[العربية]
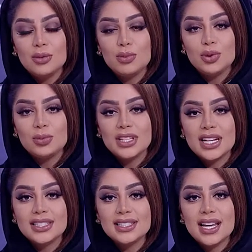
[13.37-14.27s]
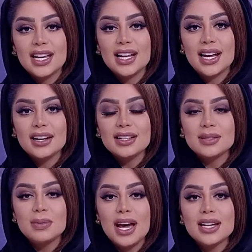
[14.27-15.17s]
منذ بدايتها إلى أن
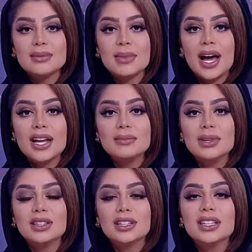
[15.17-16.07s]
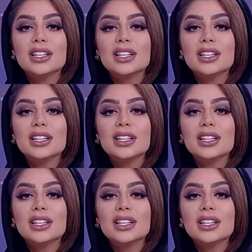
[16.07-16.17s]
أصبحت معالما